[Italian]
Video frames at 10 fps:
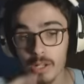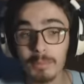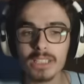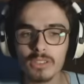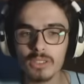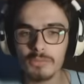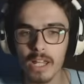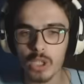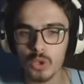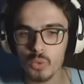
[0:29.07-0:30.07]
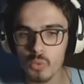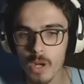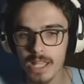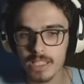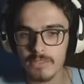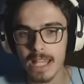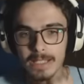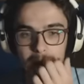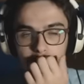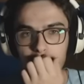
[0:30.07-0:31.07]
Ho pensato di fare due due
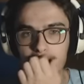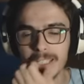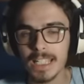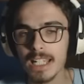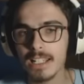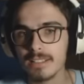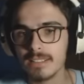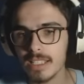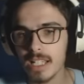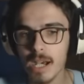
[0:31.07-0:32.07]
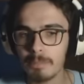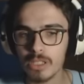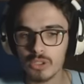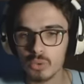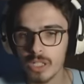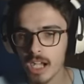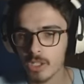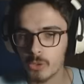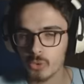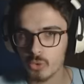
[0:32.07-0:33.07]
diversi tipi di apertura
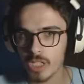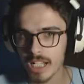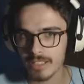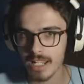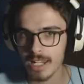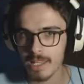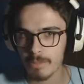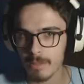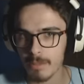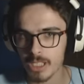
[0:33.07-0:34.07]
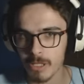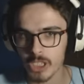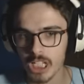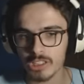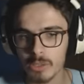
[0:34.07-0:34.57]
chiusura delle mie velocime chest.